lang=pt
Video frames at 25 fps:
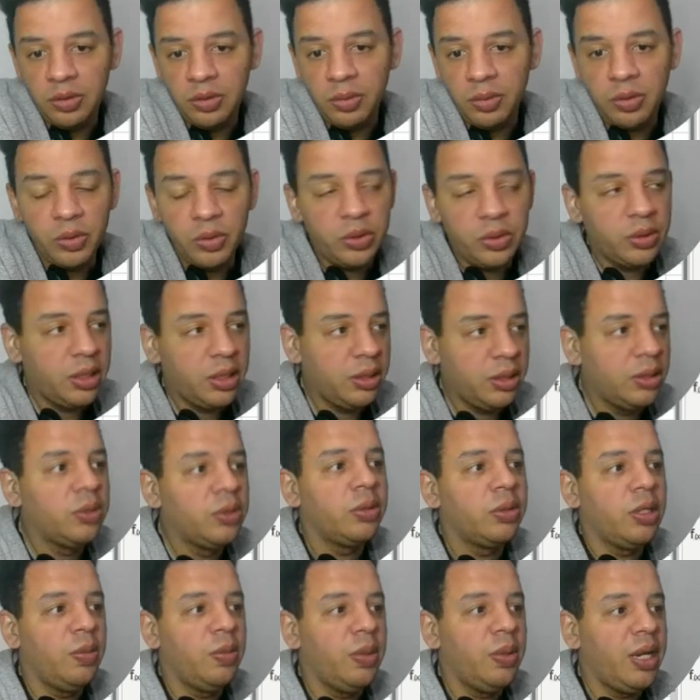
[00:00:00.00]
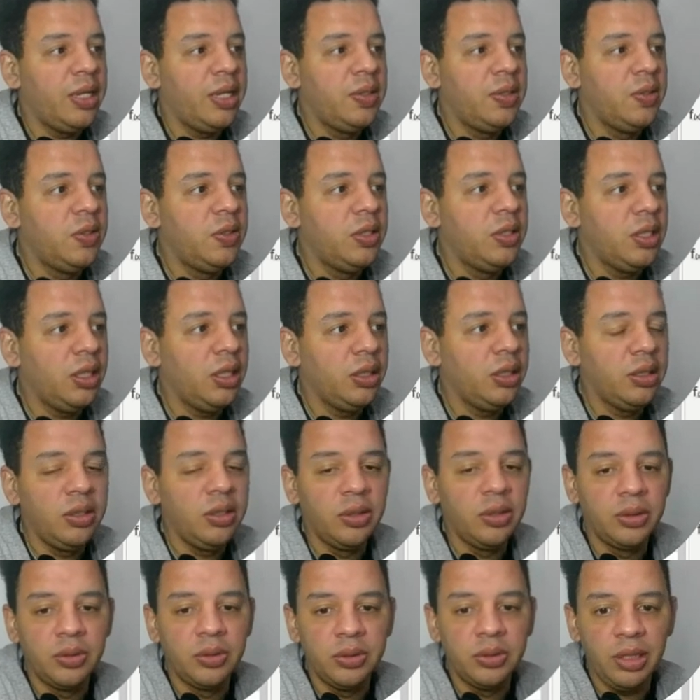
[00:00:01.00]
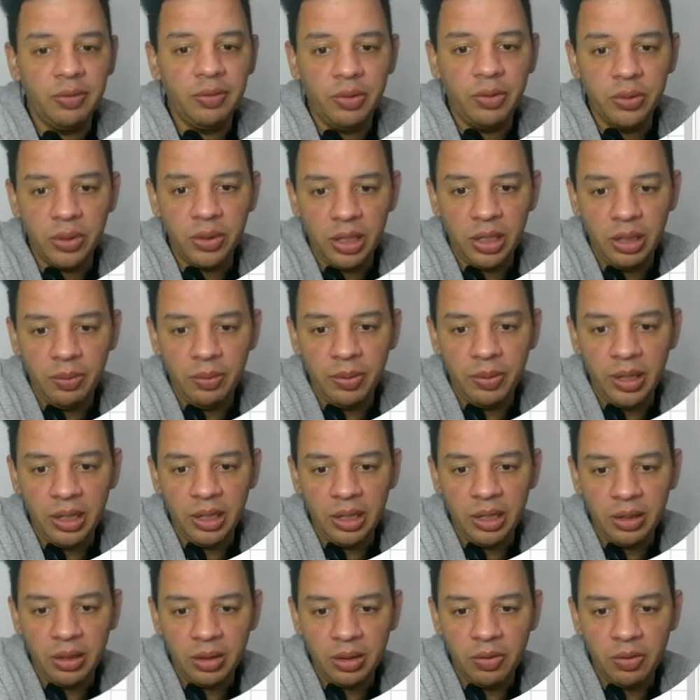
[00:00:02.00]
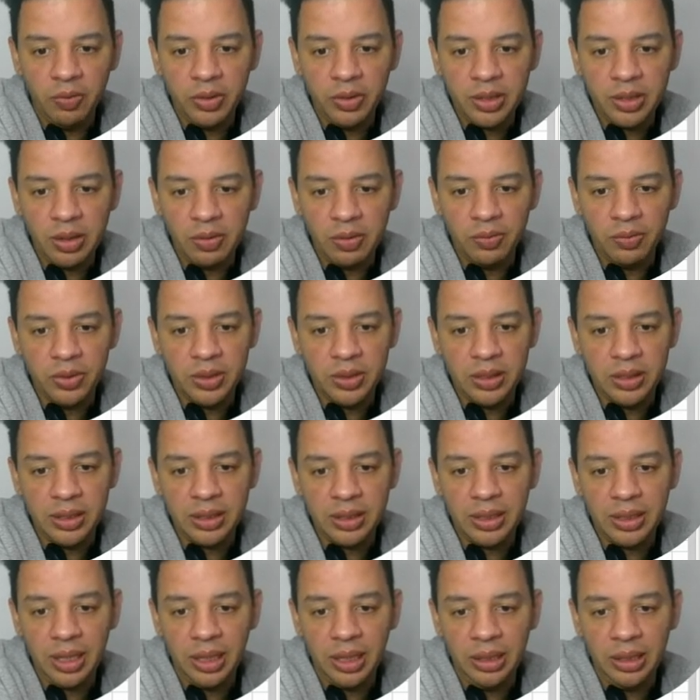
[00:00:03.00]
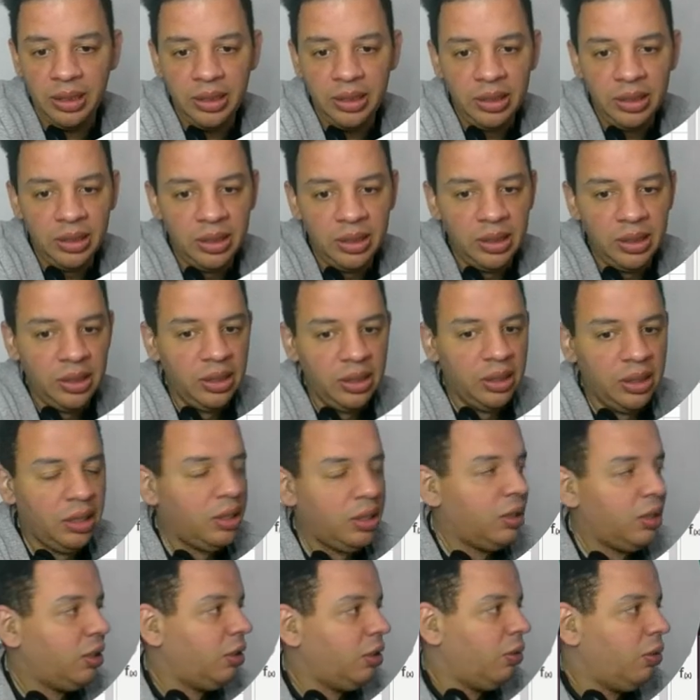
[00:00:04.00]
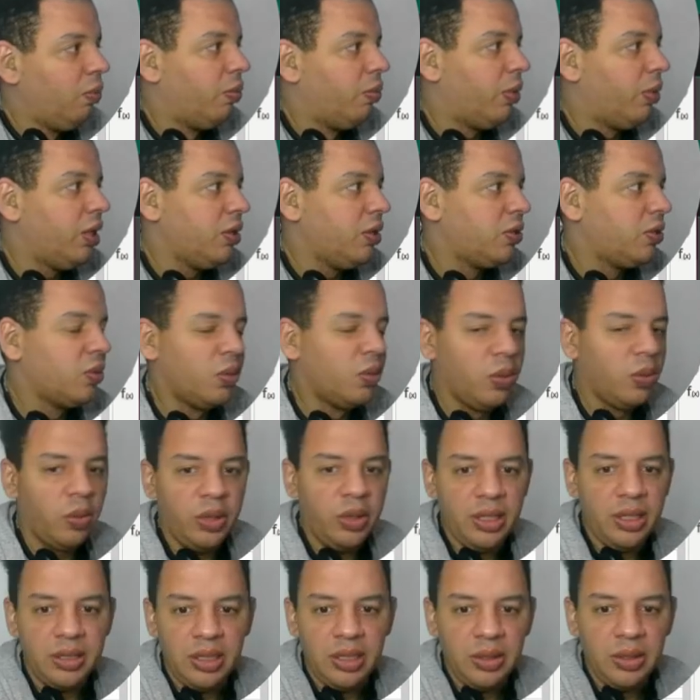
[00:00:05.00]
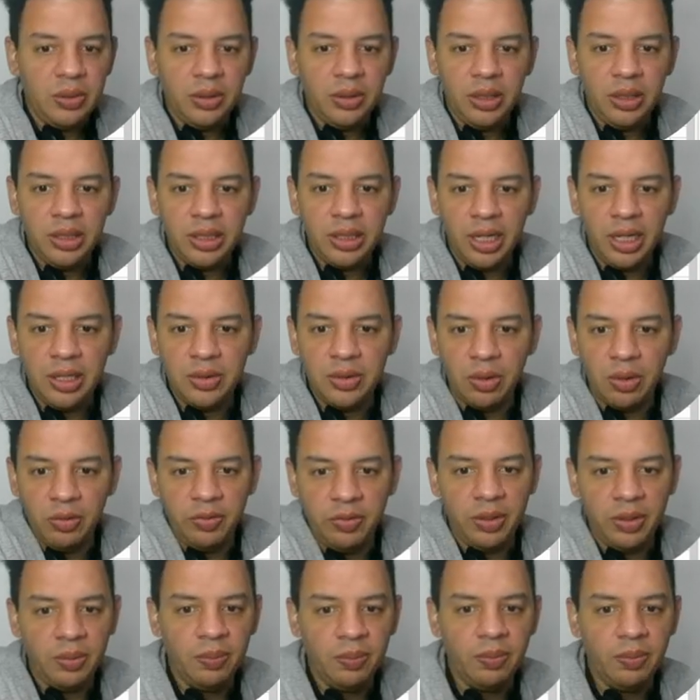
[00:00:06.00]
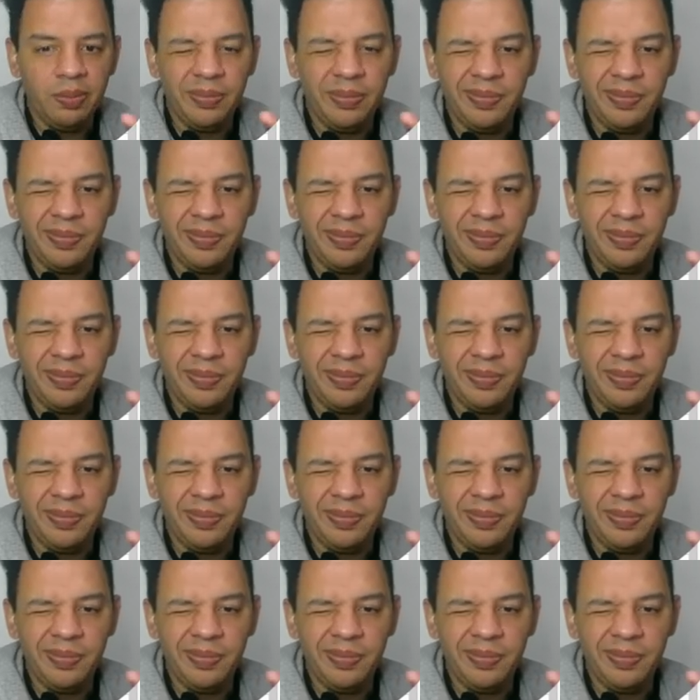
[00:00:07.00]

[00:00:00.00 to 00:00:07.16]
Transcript: vamos, deixa eu terminar esse dia e eu já volto aqui para conversar com vocês, já tá? mais um greenzinho e já resolve.